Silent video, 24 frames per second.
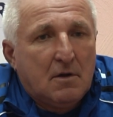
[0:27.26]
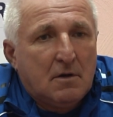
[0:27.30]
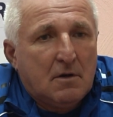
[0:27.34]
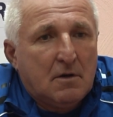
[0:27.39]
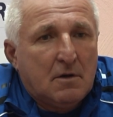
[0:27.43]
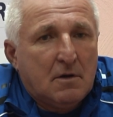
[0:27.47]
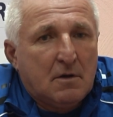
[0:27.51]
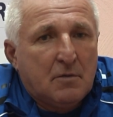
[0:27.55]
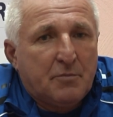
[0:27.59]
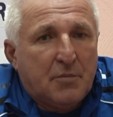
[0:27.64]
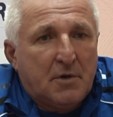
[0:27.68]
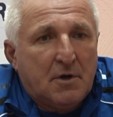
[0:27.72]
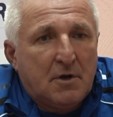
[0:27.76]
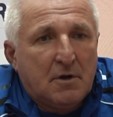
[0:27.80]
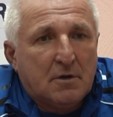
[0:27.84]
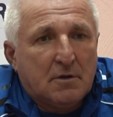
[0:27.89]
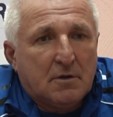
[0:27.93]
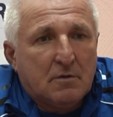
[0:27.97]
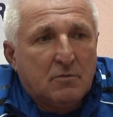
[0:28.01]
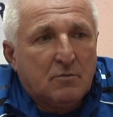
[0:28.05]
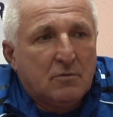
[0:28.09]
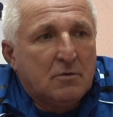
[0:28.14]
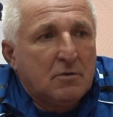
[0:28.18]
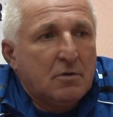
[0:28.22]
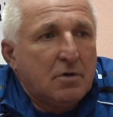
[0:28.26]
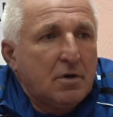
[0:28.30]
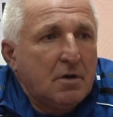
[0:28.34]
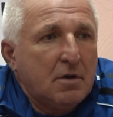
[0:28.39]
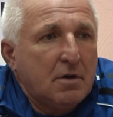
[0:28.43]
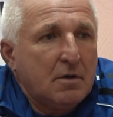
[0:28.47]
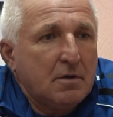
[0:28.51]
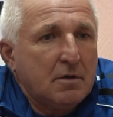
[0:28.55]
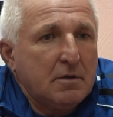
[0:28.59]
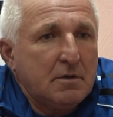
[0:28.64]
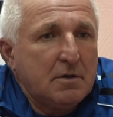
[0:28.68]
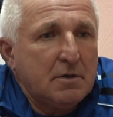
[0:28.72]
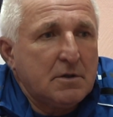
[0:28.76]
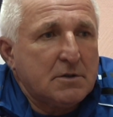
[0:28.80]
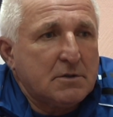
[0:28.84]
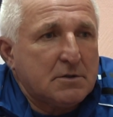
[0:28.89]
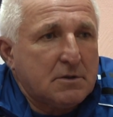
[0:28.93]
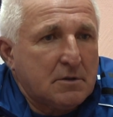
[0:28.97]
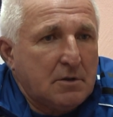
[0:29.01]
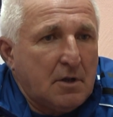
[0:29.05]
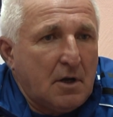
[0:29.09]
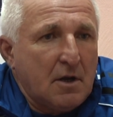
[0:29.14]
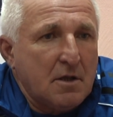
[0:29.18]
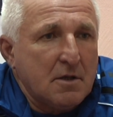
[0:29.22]
Э, поэтому
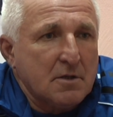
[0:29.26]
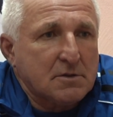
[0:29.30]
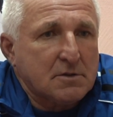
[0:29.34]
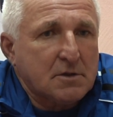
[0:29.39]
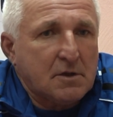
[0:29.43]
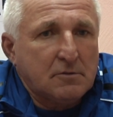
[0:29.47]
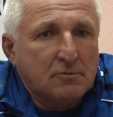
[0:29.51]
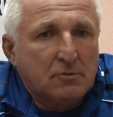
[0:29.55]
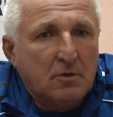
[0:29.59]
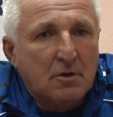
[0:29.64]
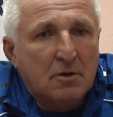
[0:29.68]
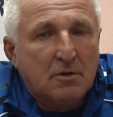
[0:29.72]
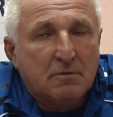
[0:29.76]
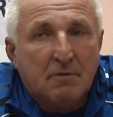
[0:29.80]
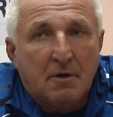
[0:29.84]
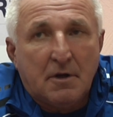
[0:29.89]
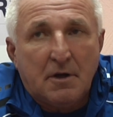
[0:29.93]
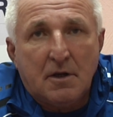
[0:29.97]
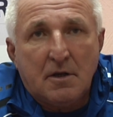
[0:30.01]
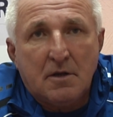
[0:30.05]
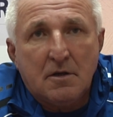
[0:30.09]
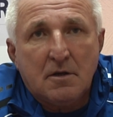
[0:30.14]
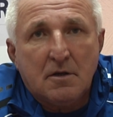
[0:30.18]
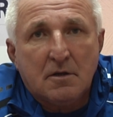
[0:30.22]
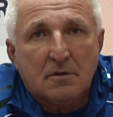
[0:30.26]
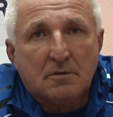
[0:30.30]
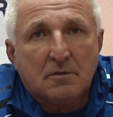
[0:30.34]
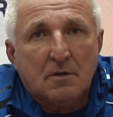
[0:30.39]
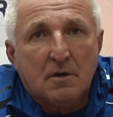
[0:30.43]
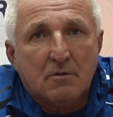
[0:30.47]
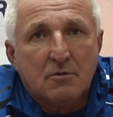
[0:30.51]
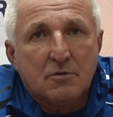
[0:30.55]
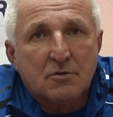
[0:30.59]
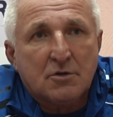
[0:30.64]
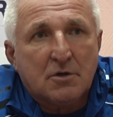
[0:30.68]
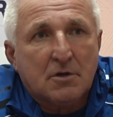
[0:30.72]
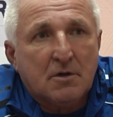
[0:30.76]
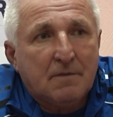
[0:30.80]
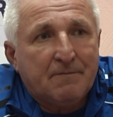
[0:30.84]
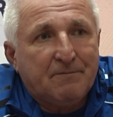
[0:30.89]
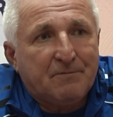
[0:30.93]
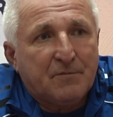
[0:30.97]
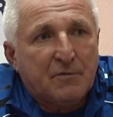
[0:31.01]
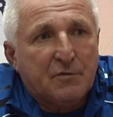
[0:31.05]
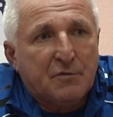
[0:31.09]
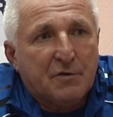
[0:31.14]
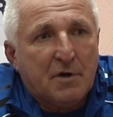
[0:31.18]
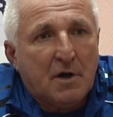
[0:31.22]
есть тренерское удовлетворение от того, что
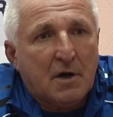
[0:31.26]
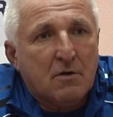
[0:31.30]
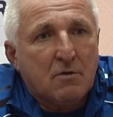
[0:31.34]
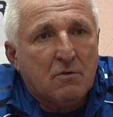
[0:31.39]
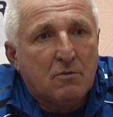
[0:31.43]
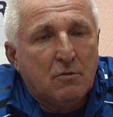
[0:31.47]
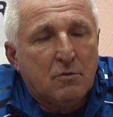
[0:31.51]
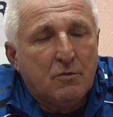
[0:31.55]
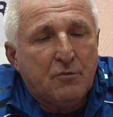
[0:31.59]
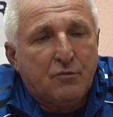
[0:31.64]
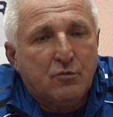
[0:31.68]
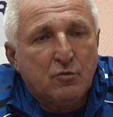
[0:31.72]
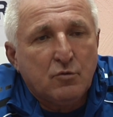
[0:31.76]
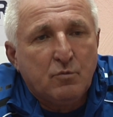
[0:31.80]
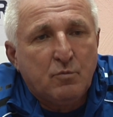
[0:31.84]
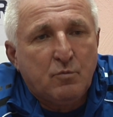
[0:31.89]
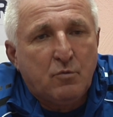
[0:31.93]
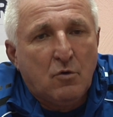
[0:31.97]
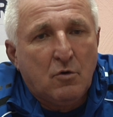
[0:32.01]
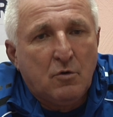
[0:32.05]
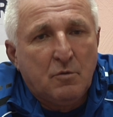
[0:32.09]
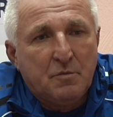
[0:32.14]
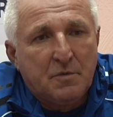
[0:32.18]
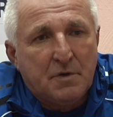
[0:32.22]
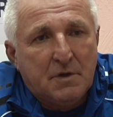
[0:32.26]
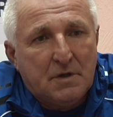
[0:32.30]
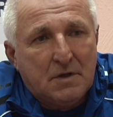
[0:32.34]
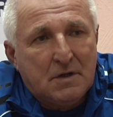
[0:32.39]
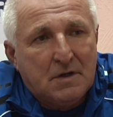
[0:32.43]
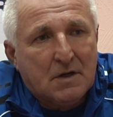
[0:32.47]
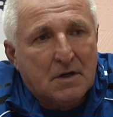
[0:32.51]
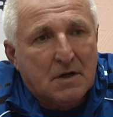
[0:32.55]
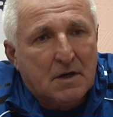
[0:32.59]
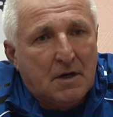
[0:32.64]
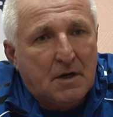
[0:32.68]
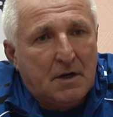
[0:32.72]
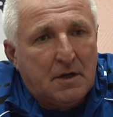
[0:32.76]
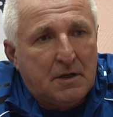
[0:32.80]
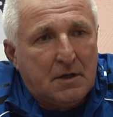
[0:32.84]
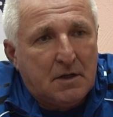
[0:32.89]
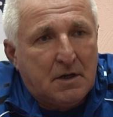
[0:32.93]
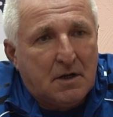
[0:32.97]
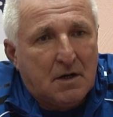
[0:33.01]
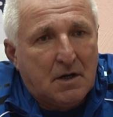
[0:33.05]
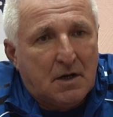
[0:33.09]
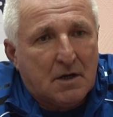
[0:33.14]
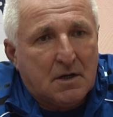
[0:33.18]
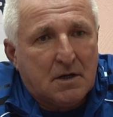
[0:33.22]
какой футбол мы играли и
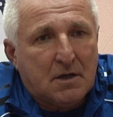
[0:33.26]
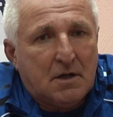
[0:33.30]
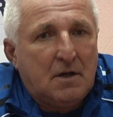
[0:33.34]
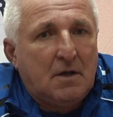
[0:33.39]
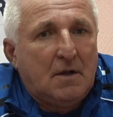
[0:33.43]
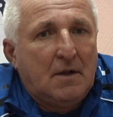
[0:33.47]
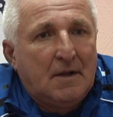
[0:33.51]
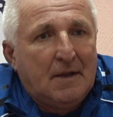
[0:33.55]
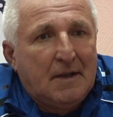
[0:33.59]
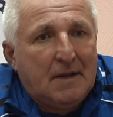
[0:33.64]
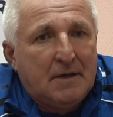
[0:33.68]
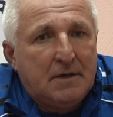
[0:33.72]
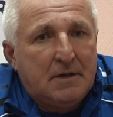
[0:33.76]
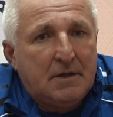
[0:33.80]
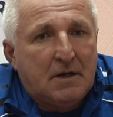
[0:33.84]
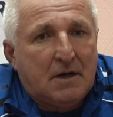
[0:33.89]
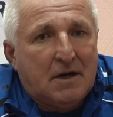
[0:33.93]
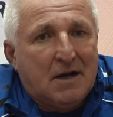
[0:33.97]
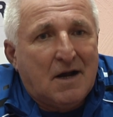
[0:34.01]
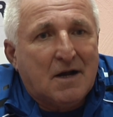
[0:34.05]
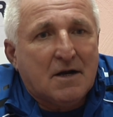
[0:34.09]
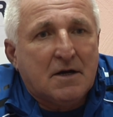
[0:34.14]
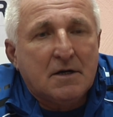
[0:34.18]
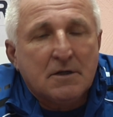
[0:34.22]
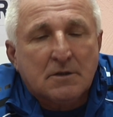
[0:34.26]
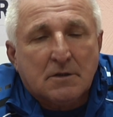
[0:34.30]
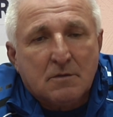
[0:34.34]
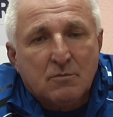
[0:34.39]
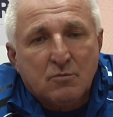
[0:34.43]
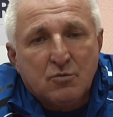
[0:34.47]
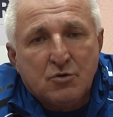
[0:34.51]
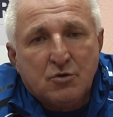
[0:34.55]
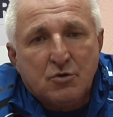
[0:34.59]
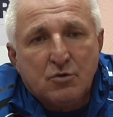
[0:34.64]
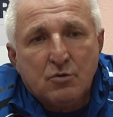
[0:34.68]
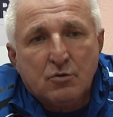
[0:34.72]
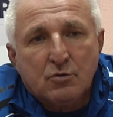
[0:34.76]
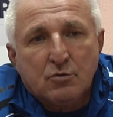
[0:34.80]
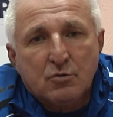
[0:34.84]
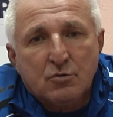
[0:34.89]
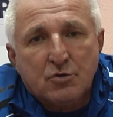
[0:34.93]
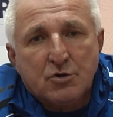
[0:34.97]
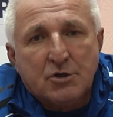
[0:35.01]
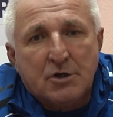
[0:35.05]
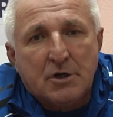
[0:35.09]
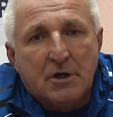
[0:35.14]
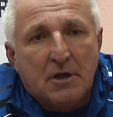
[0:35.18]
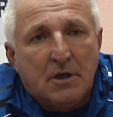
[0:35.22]
как, и как к этому счету
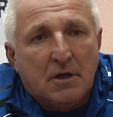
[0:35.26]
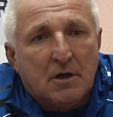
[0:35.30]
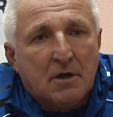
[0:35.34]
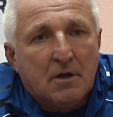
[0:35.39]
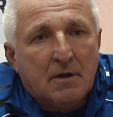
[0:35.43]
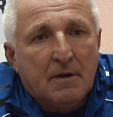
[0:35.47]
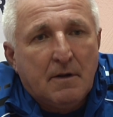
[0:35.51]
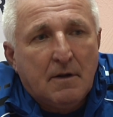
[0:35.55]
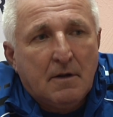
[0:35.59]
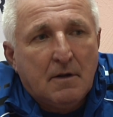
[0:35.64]
шли.